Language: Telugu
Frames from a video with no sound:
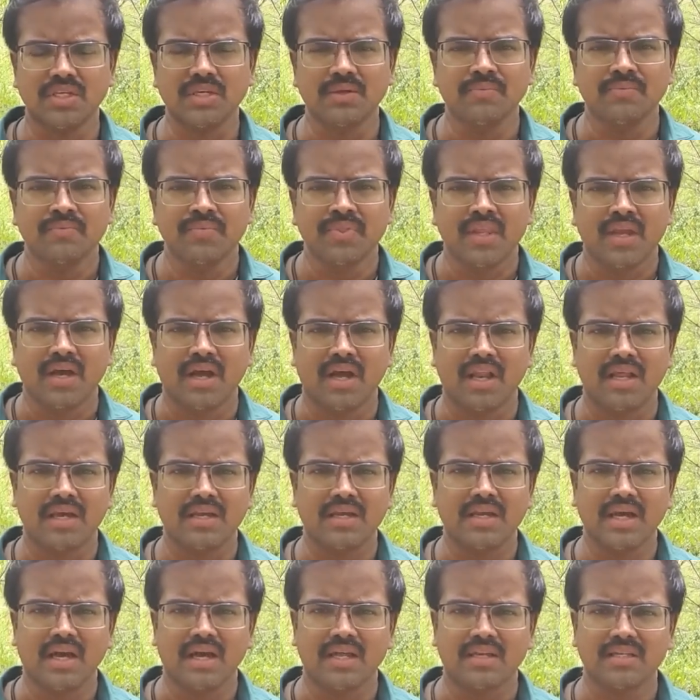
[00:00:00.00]
ఉంది
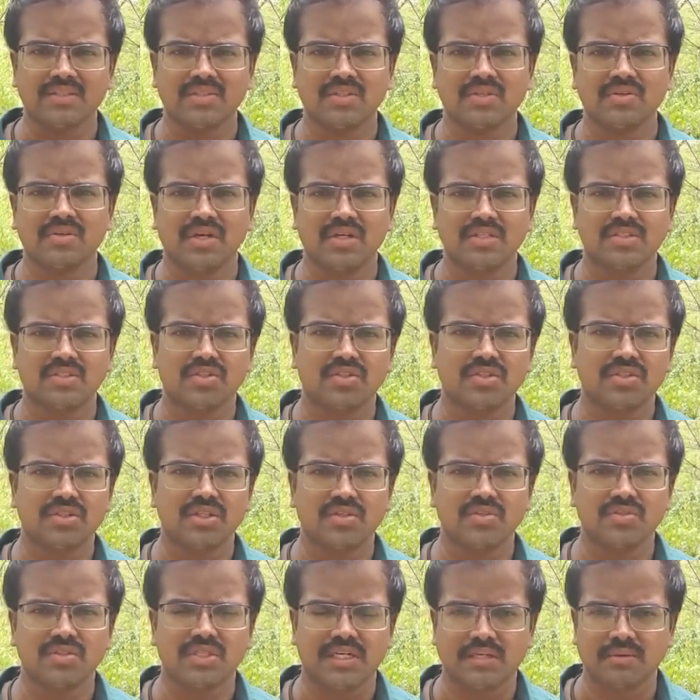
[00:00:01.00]
అలాగే అనంతరం ఆ
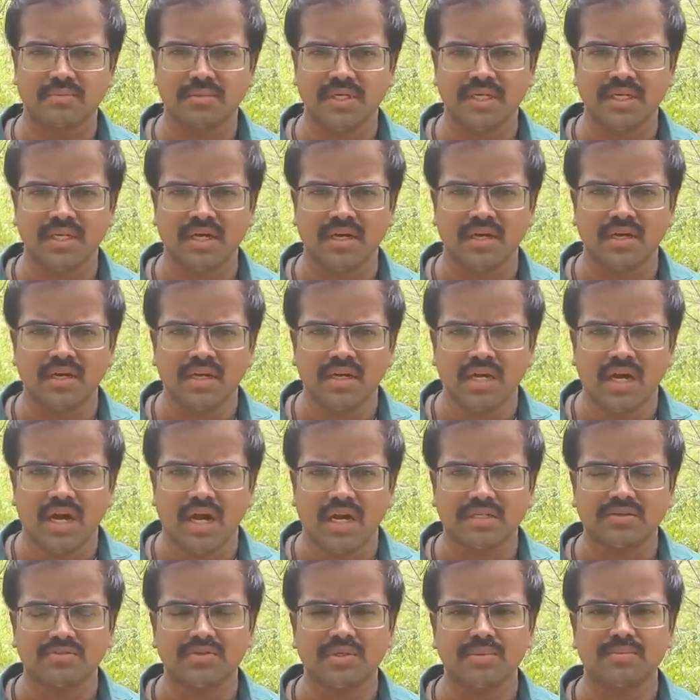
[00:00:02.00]
చిరుతను దట్టమైన
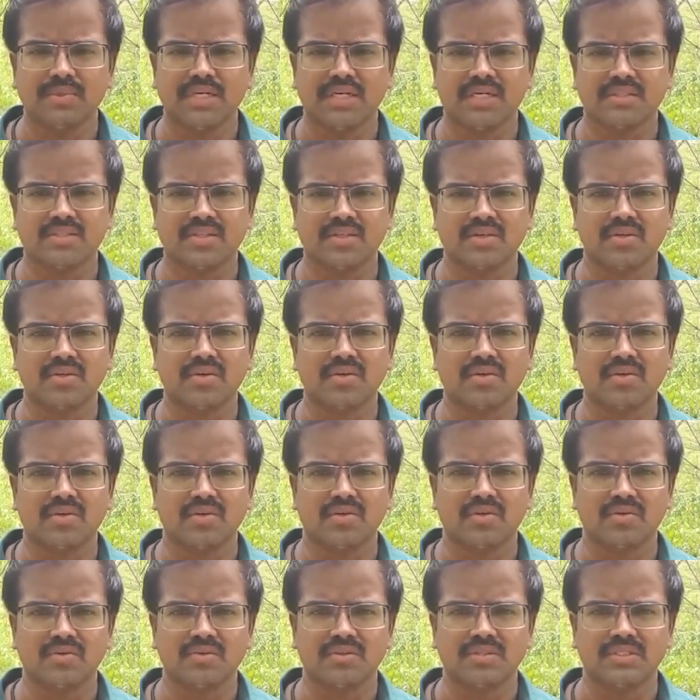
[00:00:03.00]
అటవీ ప్రాంతంలో
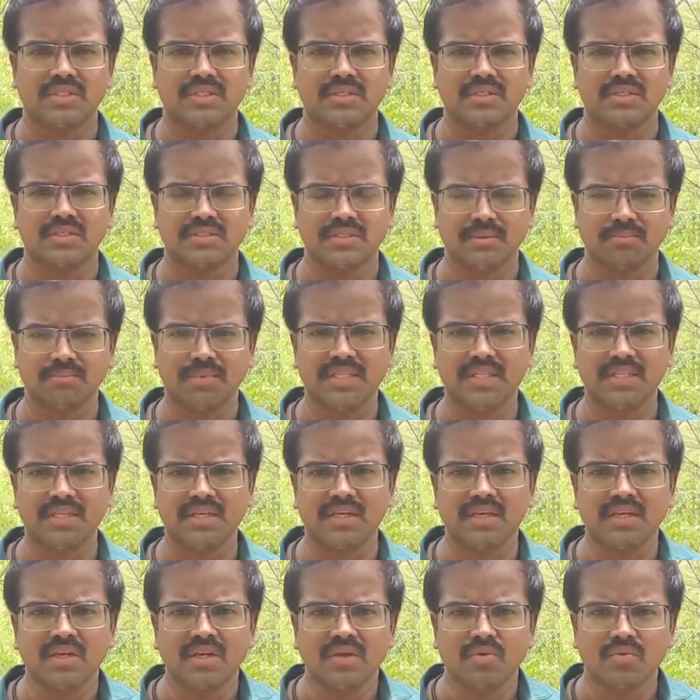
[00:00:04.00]

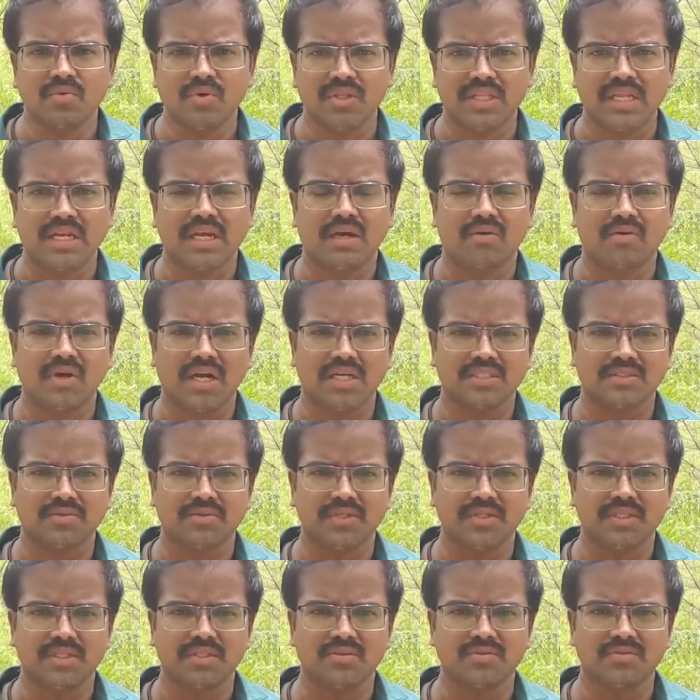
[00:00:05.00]
సిబ్బంది వదిలే అవకాశం
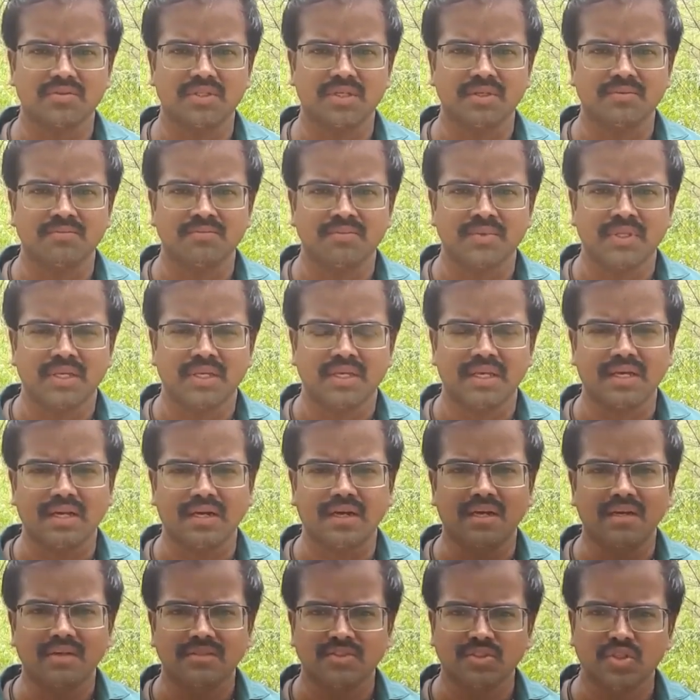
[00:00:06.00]
అయితే ఉంది ఇక
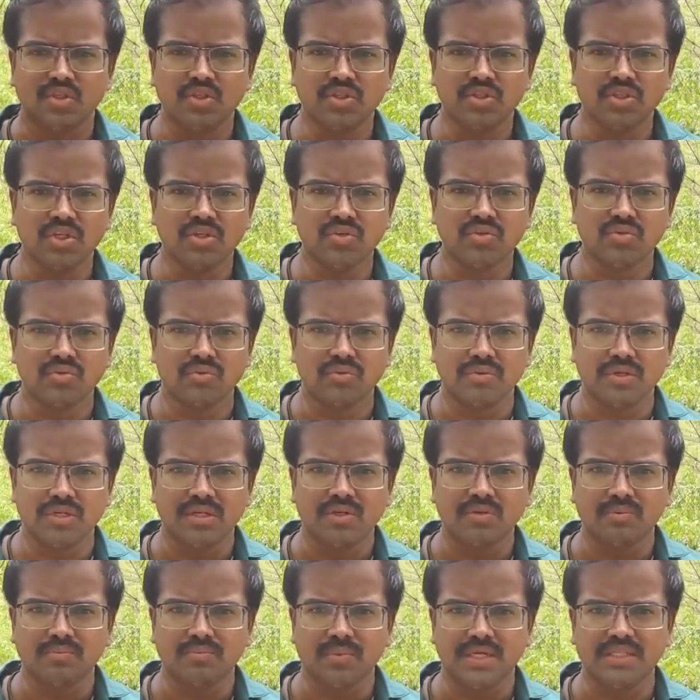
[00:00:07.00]
చిరుతను
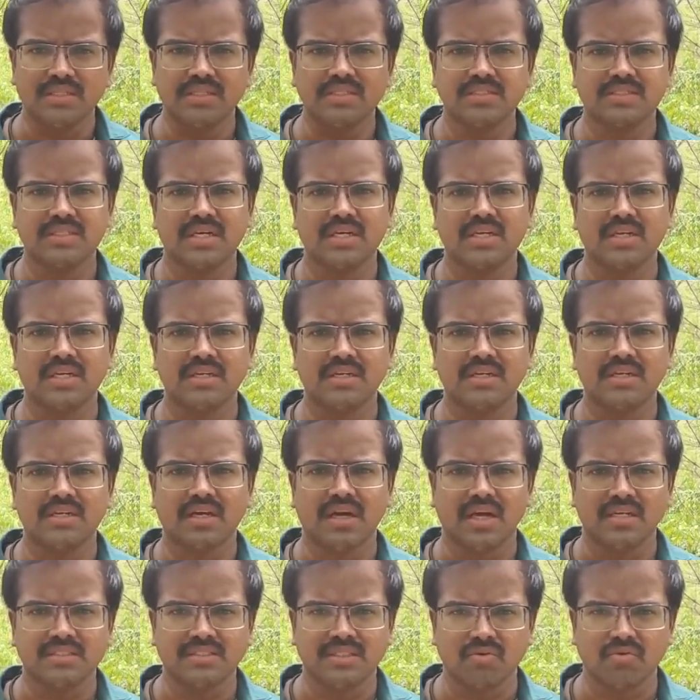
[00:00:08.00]
ఇటు బంధించారని
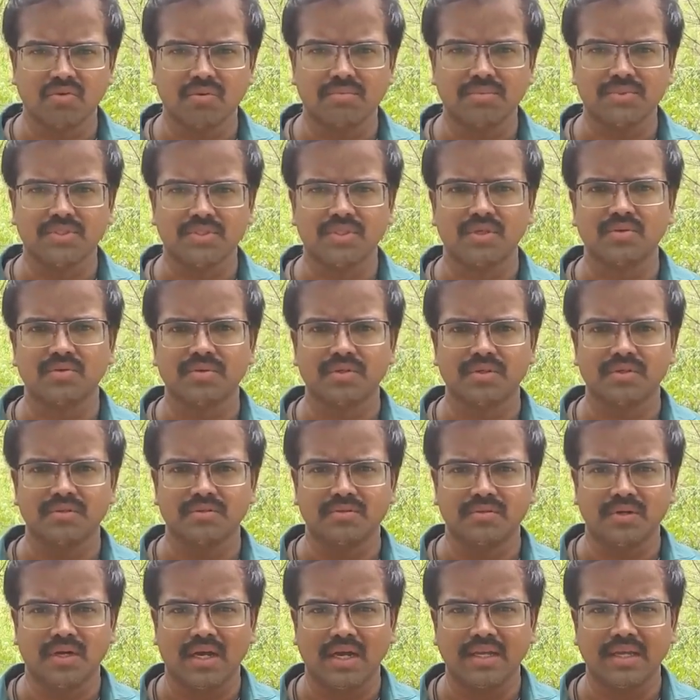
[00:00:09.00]
కాస్త ఉపశమనం
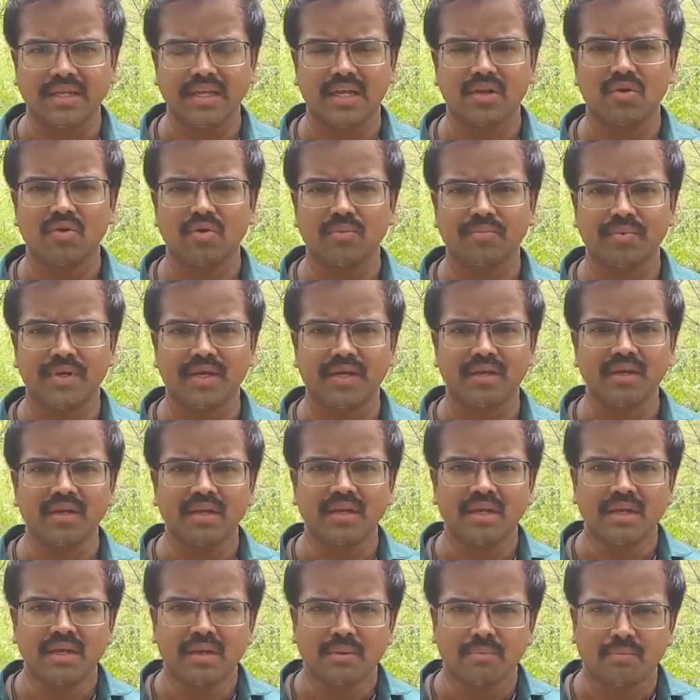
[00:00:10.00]
అయ్యేలోపే
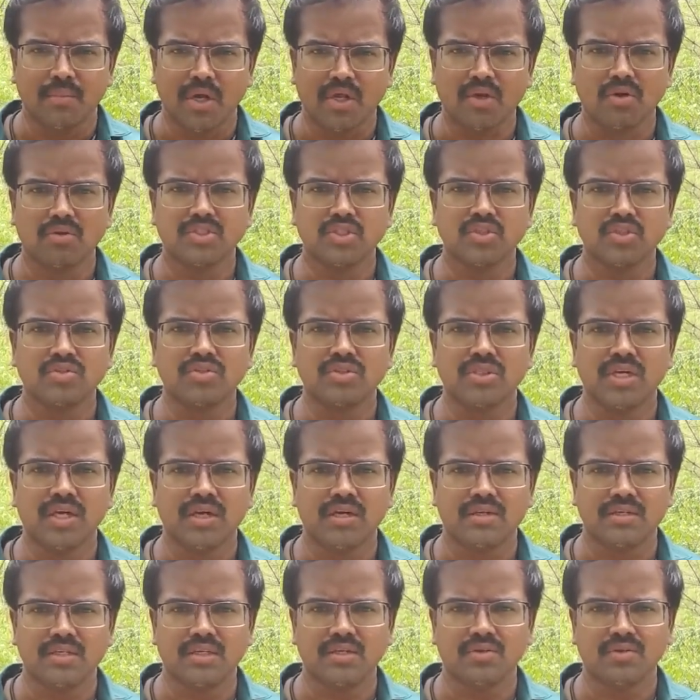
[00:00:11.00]
మరో చిరుత
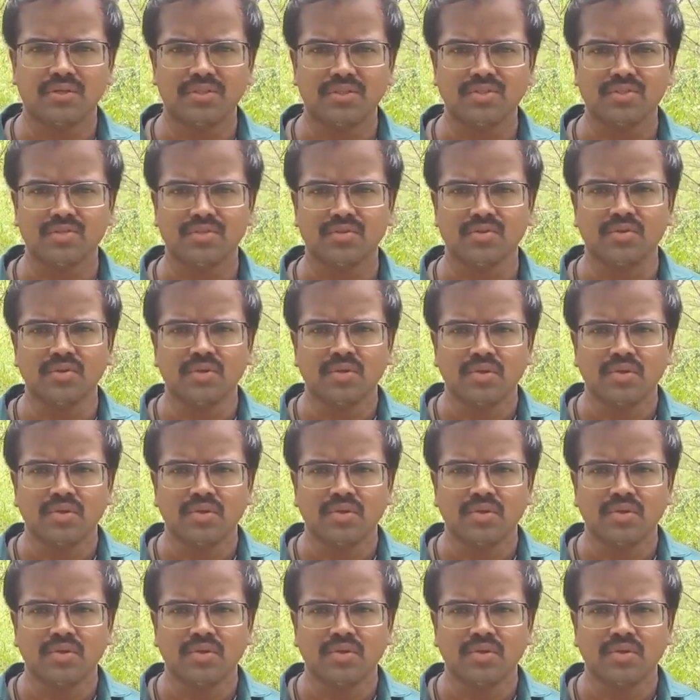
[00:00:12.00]
ఈరోజు